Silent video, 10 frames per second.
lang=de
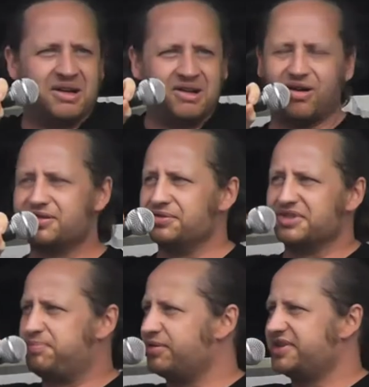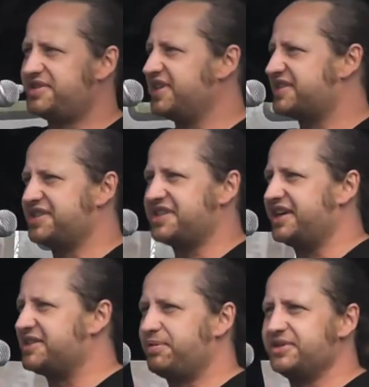Ordnungspolitik,
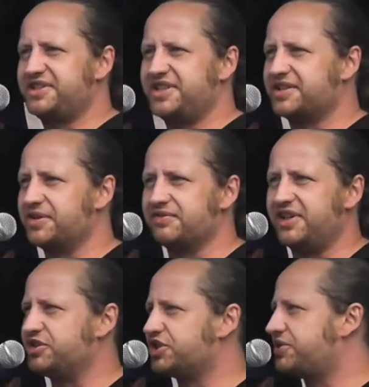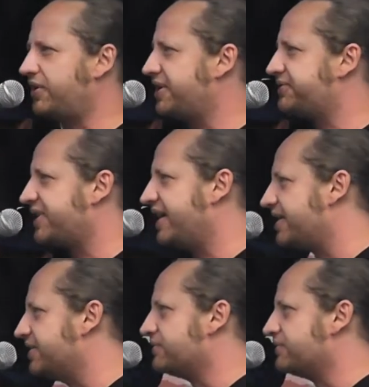Sicherheitspolitik, irgendwelchen Steuerfragen,